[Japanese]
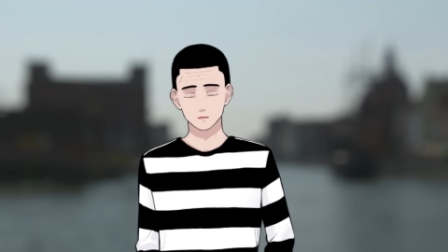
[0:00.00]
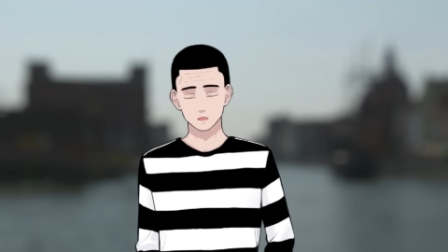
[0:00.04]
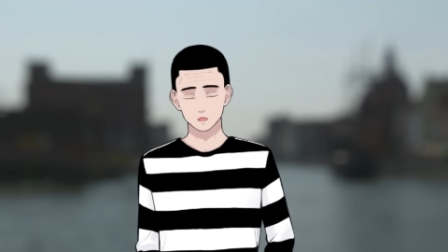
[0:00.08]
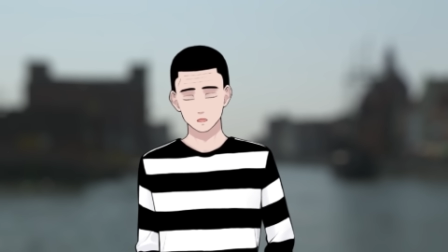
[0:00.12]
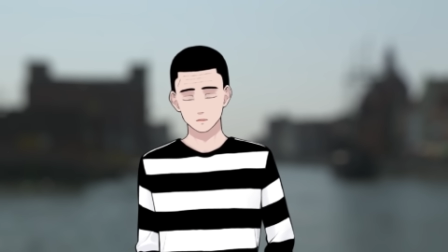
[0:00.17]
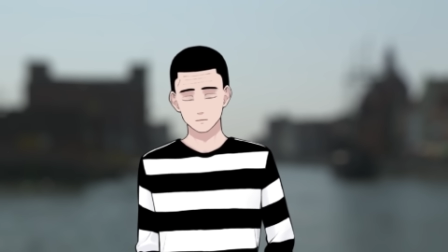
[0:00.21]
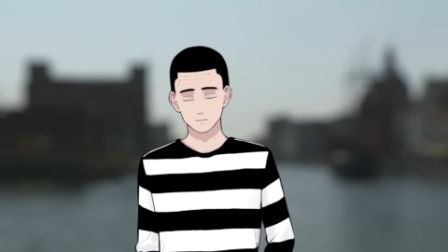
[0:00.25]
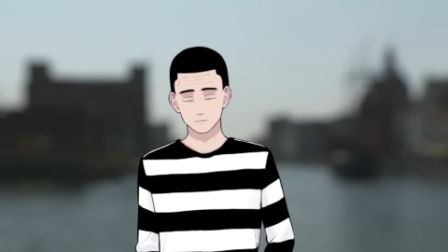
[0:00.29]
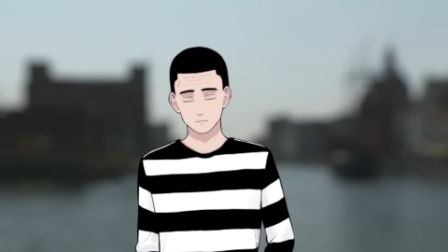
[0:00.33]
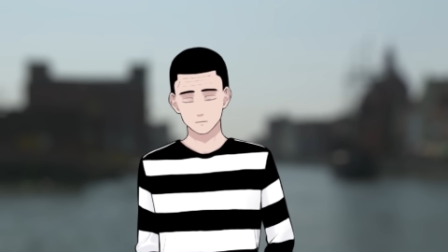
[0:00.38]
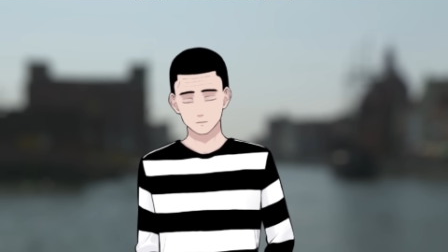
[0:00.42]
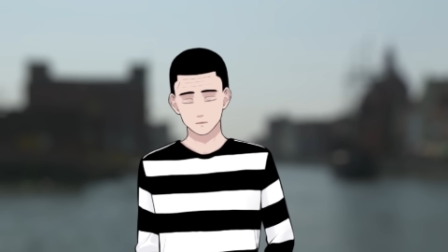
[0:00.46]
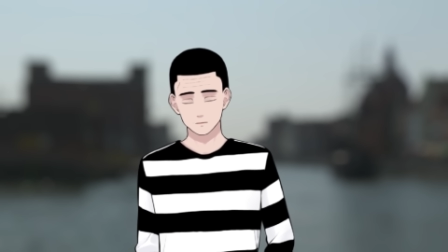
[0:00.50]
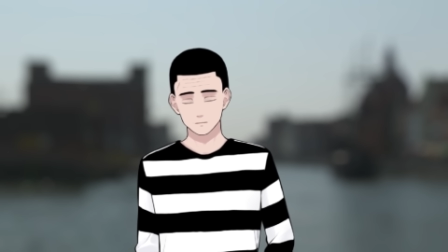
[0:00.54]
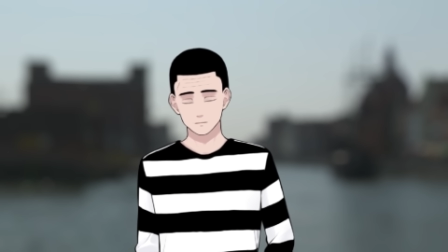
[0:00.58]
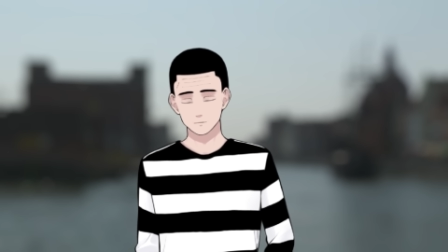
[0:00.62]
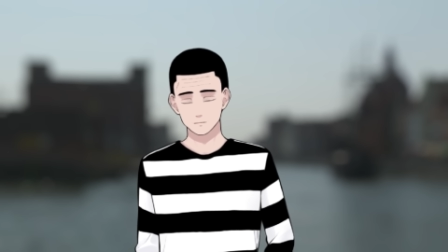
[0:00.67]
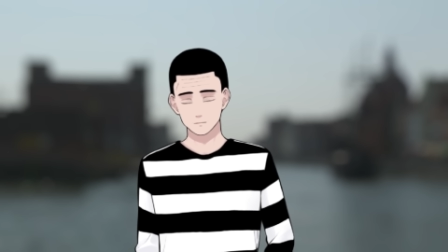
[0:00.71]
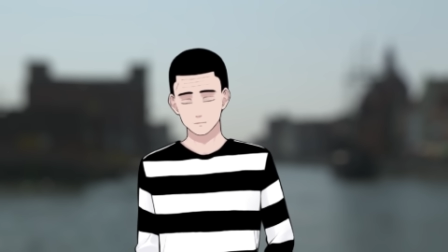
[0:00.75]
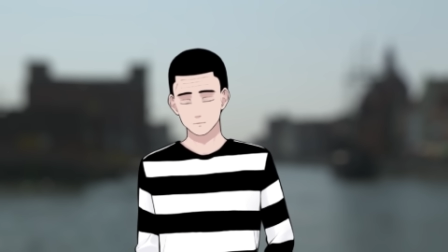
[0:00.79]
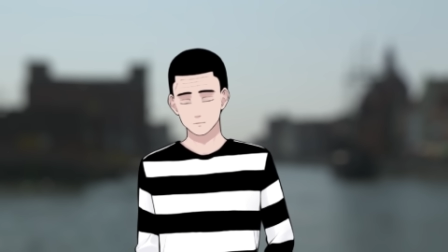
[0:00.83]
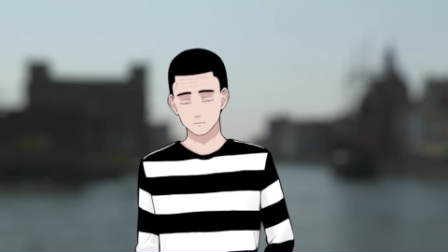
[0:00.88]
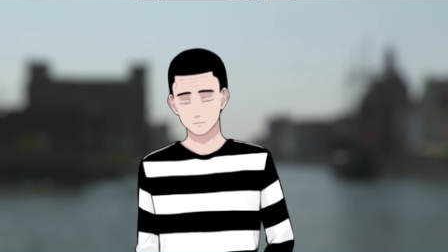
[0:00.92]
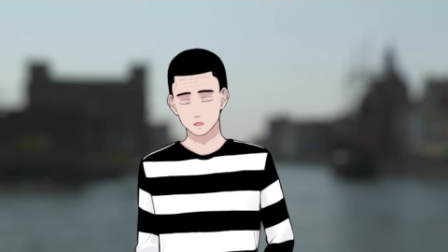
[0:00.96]
になって
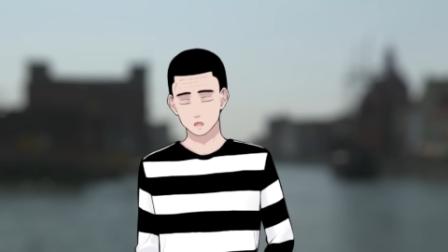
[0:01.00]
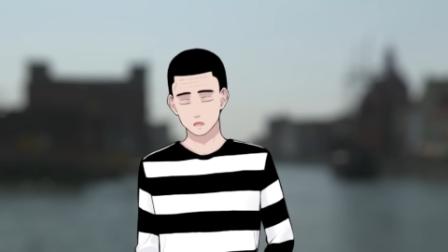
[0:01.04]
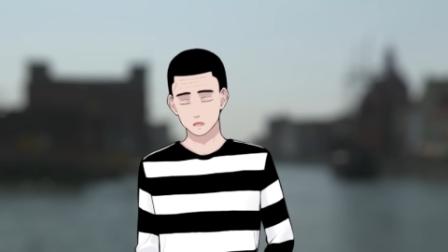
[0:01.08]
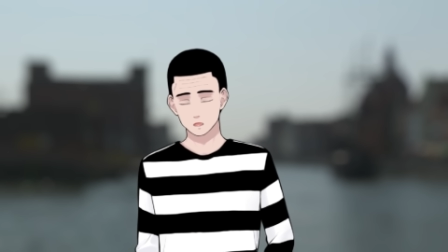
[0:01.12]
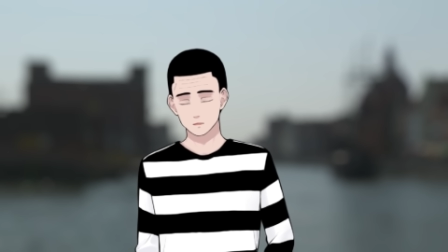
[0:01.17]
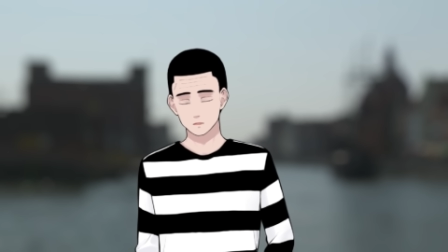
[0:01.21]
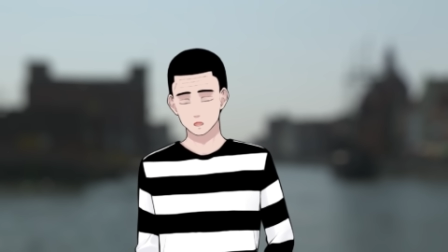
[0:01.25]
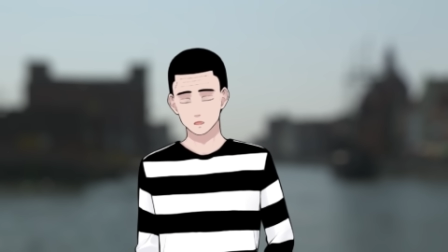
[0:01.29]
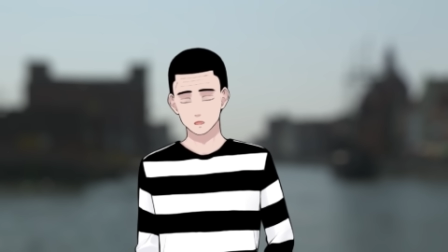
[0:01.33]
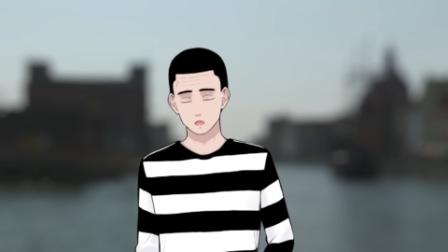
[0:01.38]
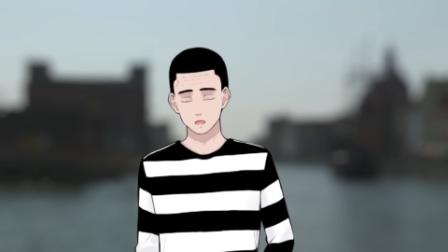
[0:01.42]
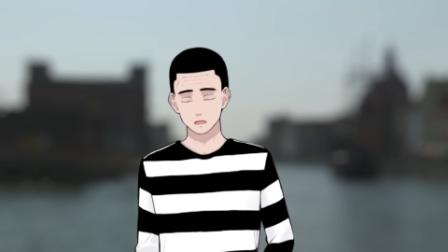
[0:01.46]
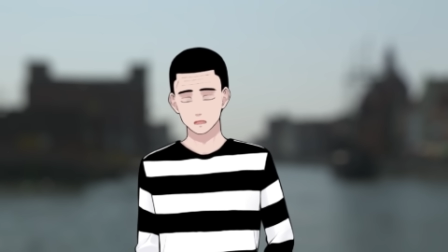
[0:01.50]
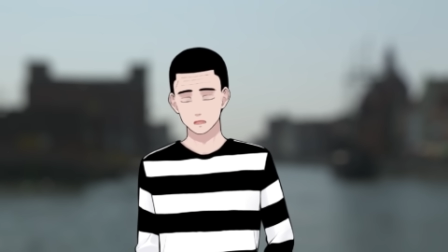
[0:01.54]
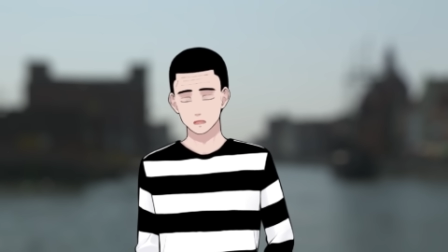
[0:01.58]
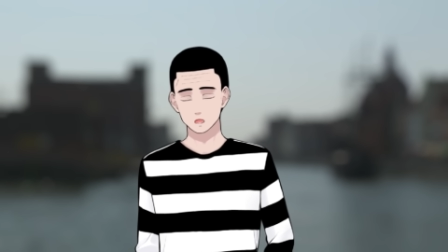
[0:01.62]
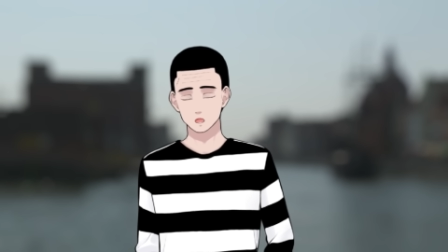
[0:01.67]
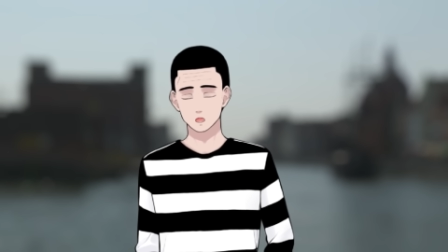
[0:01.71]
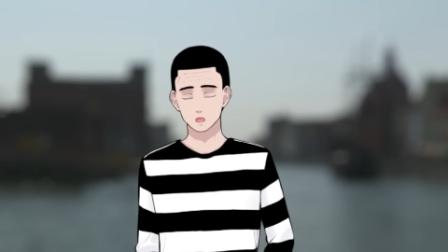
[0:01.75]
るのとなってないの、